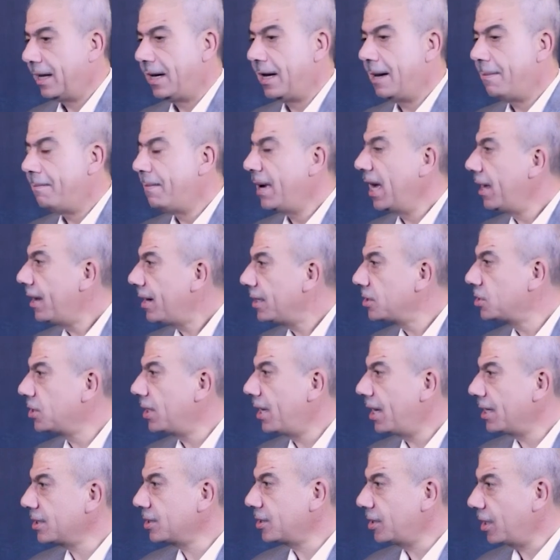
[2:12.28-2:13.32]
لما خرج
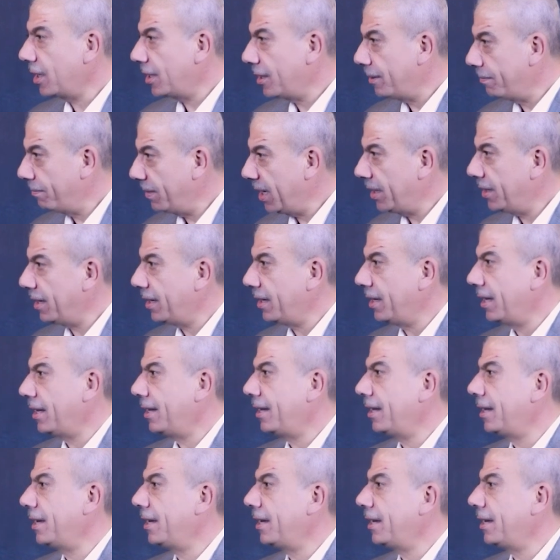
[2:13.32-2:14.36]
الأسرى من
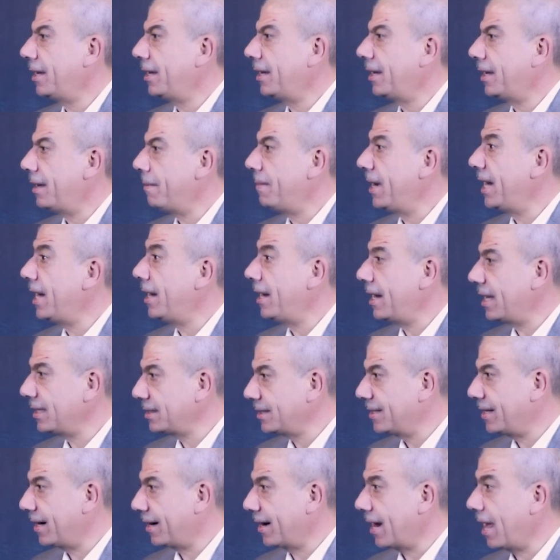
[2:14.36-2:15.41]
من
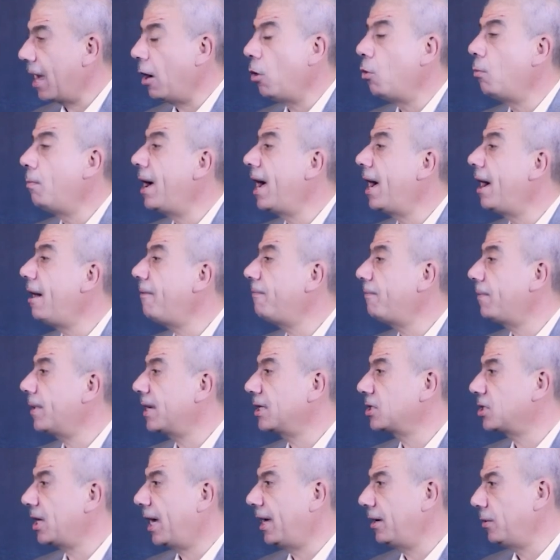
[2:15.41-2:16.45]
الأسر أو ما
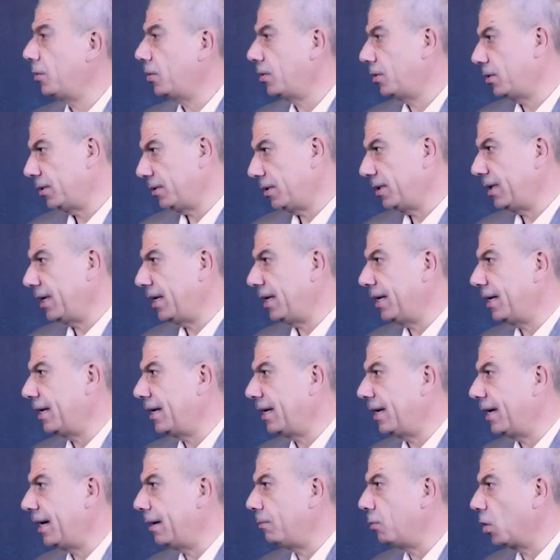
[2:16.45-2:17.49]
أفرج عنه
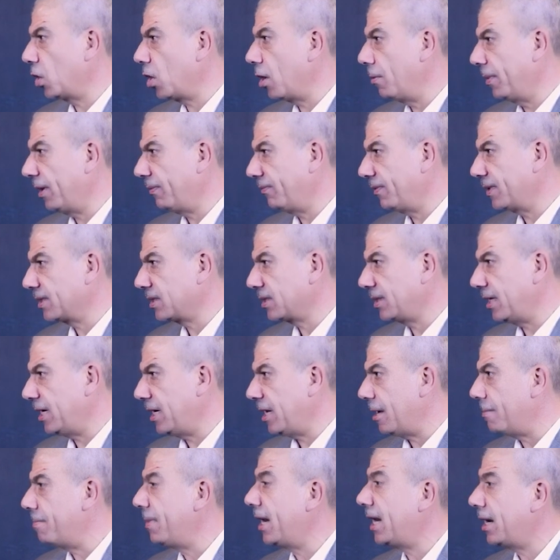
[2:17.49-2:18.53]
آه، المقاومة
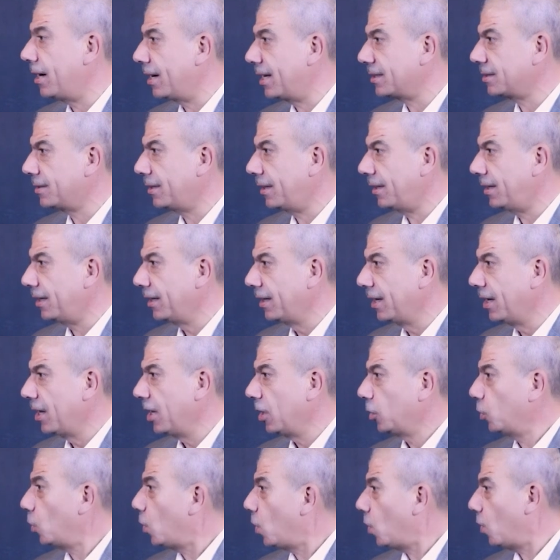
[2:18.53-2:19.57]
الفلسطينية من الأسرى
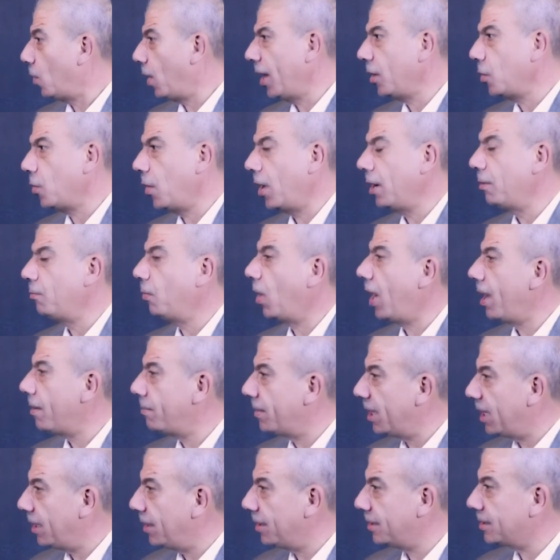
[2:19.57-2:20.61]
طلعوا حكوا عن
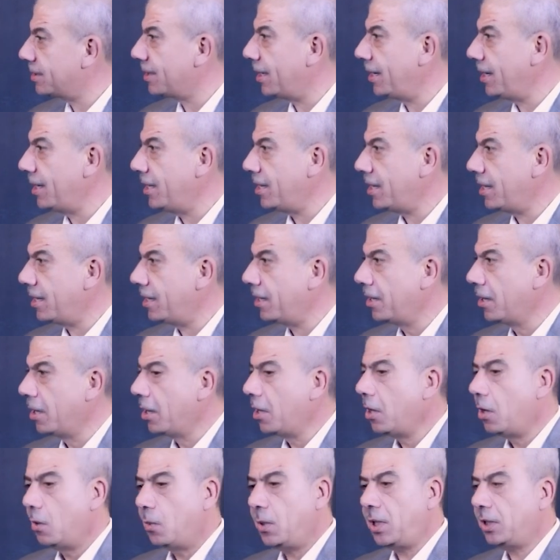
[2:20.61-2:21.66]
المعاملة الإنسانية
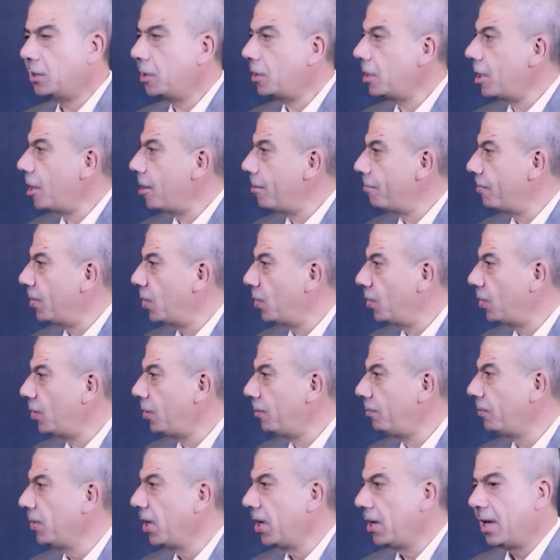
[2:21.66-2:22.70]

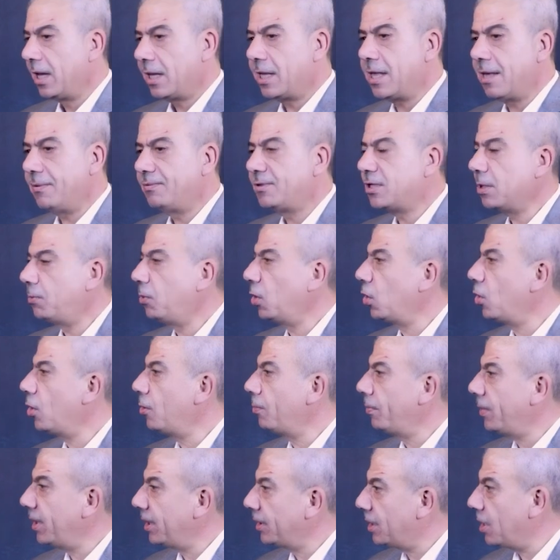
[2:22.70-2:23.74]
واحترامهم كيف جابوا
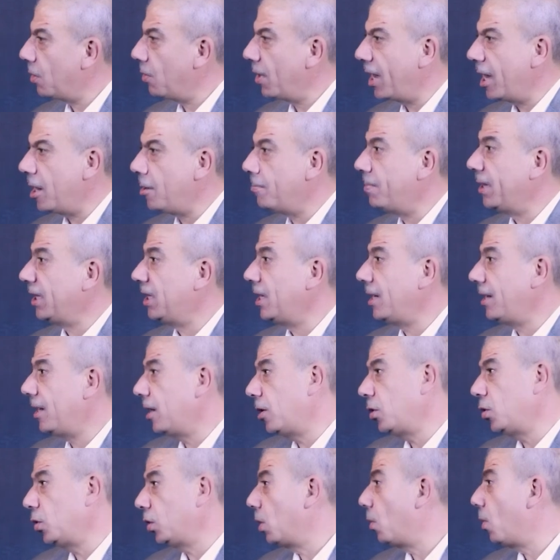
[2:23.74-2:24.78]
لهم الدواء البديل
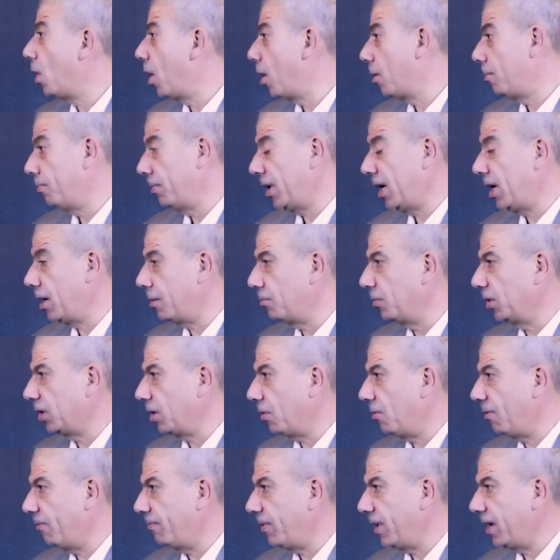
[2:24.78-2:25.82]
لأنه دواهم غير
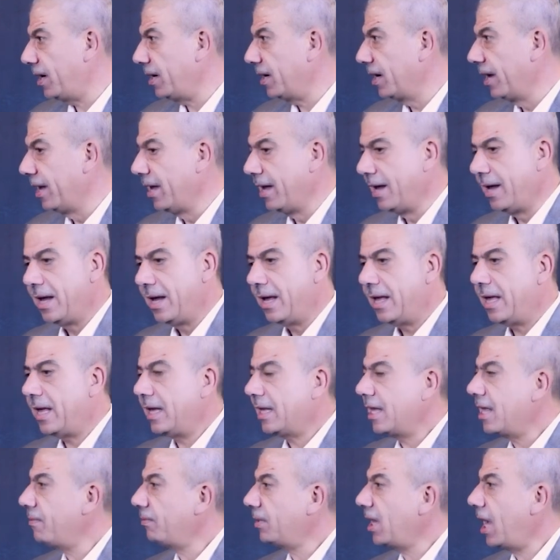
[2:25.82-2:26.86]
متوفر آه،
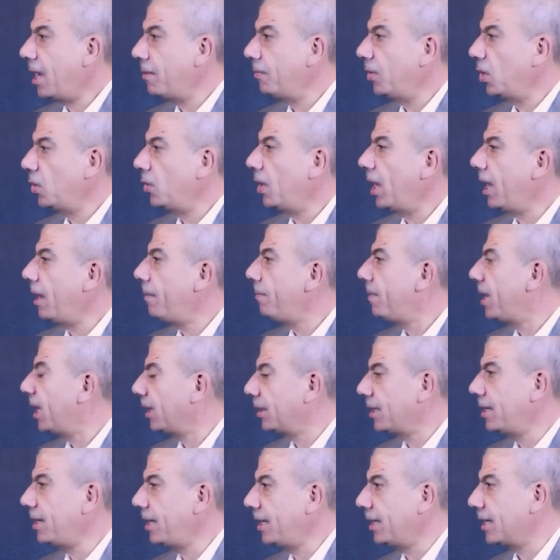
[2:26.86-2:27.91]
كيف تعاملوا
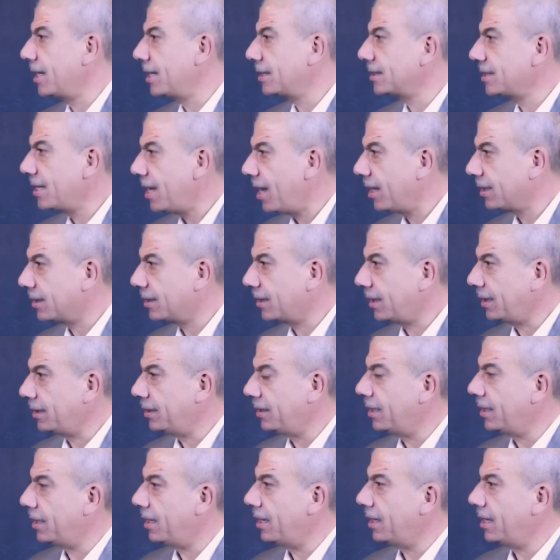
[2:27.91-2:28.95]
عملت انعكاسات
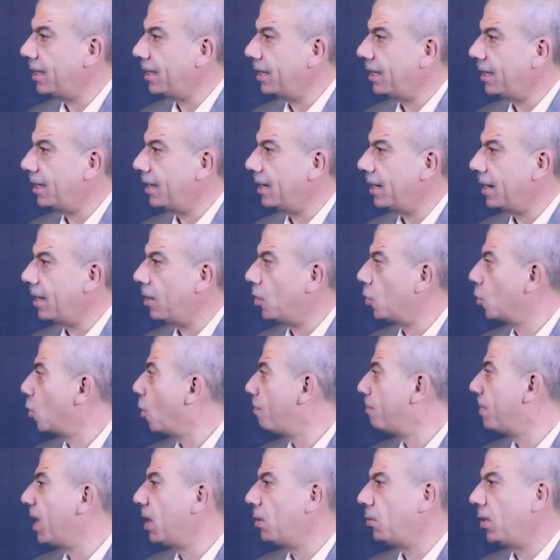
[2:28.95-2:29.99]
عند
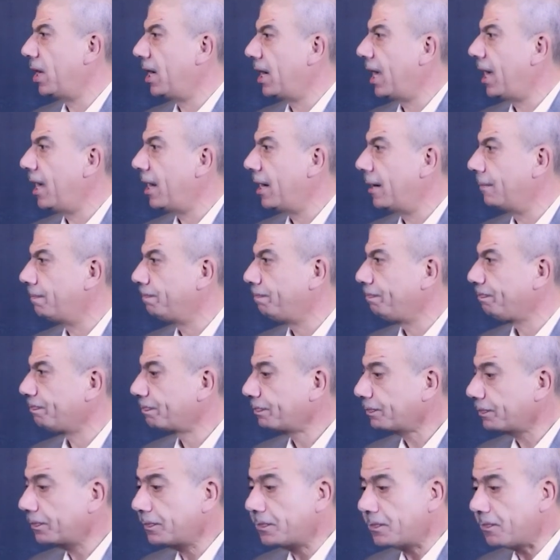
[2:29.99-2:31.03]
أوروبا والعالم
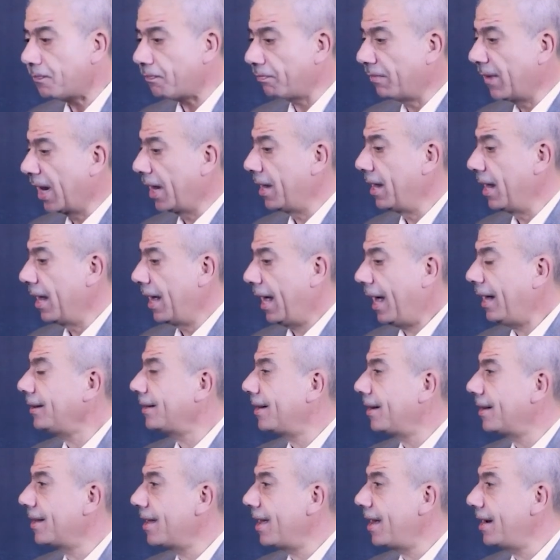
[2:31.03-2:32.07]

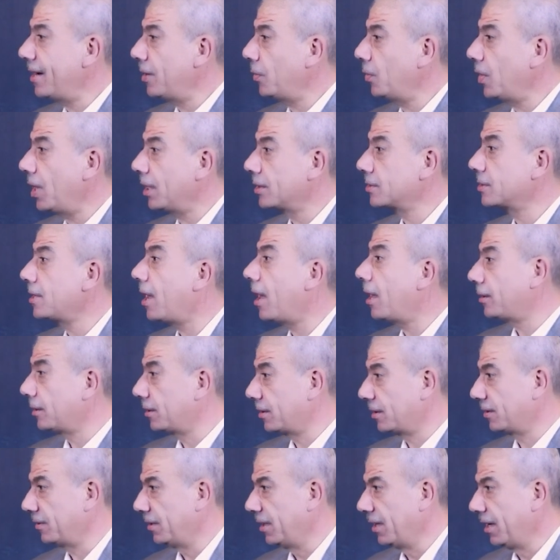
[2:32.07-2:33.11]
حتى كان هناك سخط
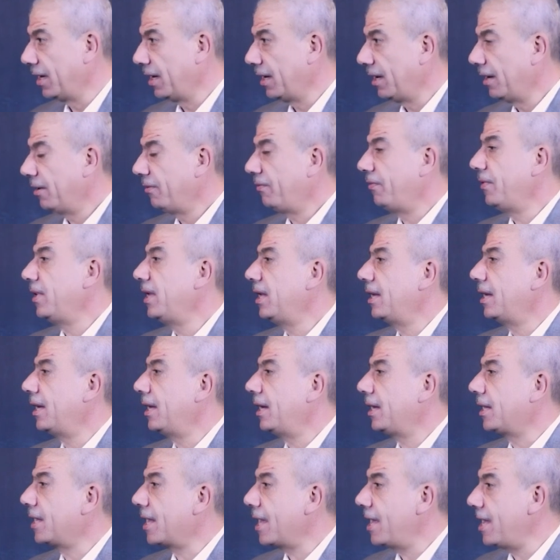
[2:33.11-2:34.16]

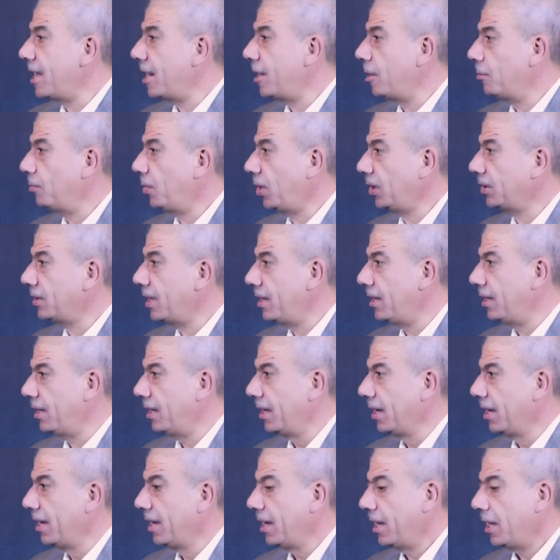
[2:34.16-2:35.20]
في الكيان المحتل
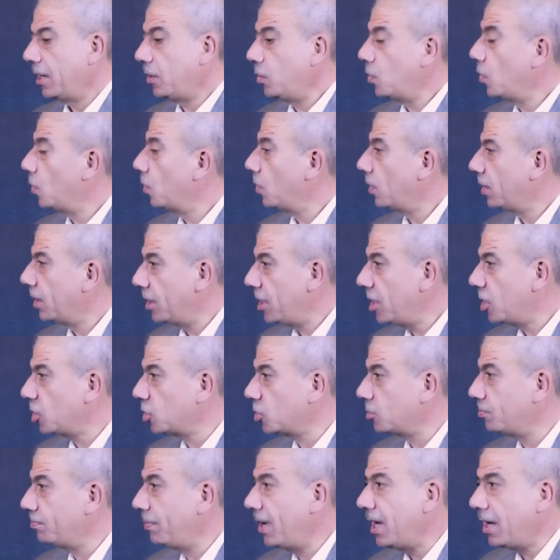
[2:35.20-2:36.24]
انه
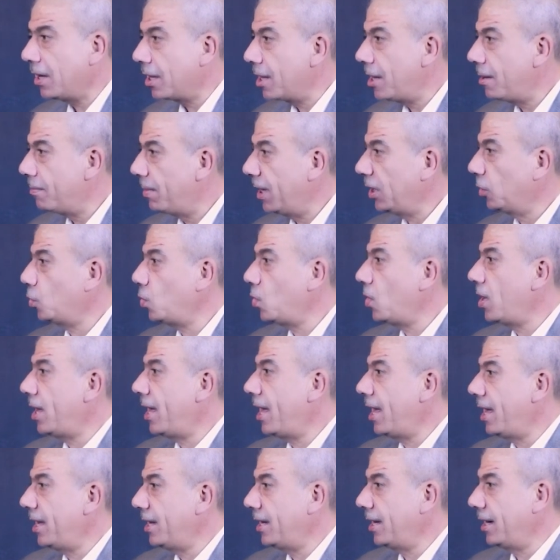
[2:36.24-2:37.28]
ليش ما
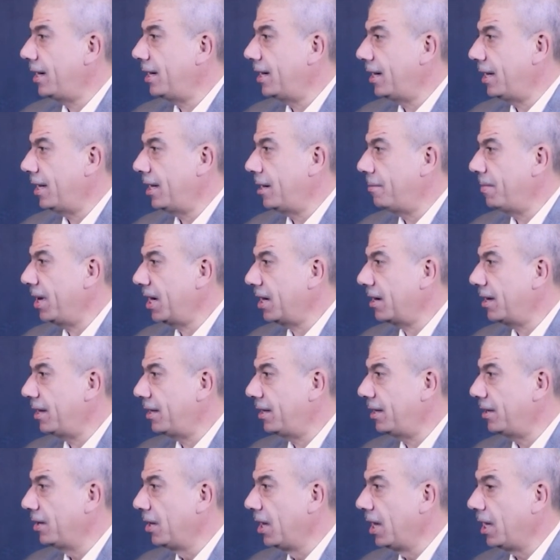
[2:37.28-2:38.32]
قابلتوها هاي
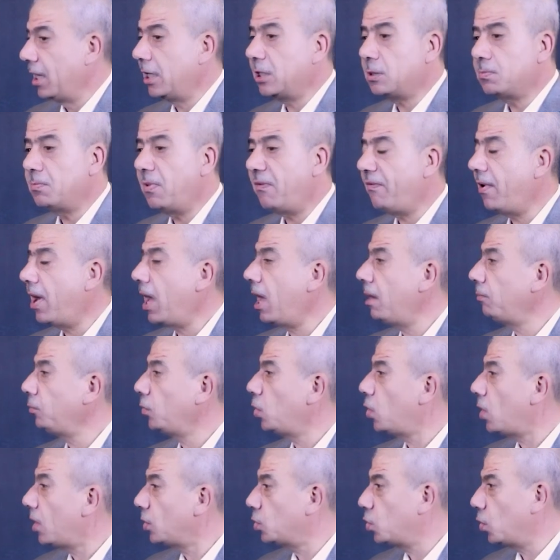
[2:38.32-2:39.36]
المراه ليش ما
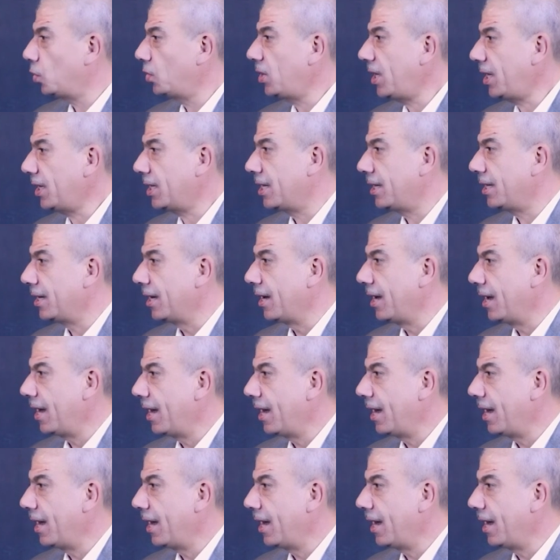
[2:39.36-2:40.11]
فهمتوها شو تحكي